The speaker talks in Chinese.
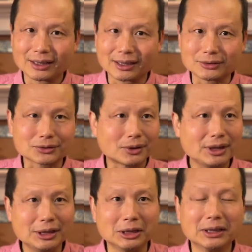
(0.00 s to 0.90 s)
所
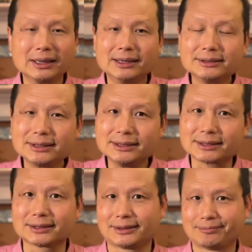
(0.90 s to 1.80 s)
以，即
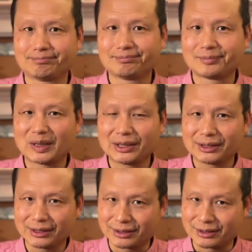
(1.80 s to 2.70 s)
使
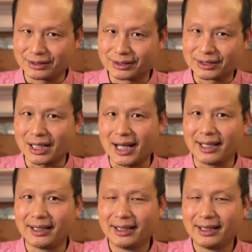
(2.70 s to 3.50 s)
是在